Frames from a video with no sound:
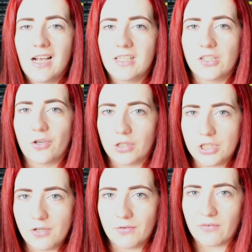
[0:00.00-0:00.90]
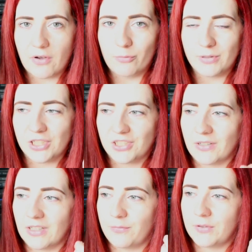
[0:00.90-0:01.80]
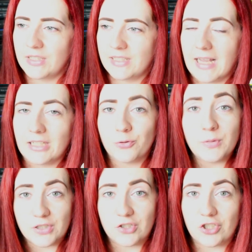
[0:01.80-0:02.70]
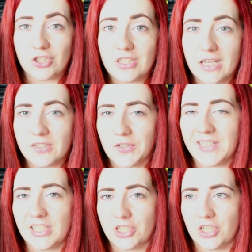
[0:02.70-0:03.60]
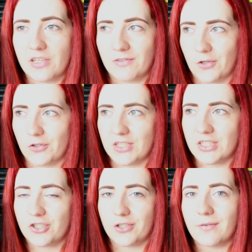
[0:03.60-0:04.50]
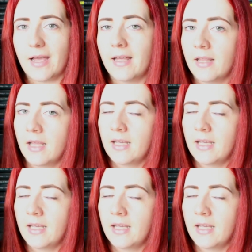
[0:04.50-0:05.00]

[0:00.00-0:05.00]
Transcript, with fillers: gdzie teoretycznie wydawałoby się, że ta definicja, czym jest życie, co oznacza, że coś jest żywe,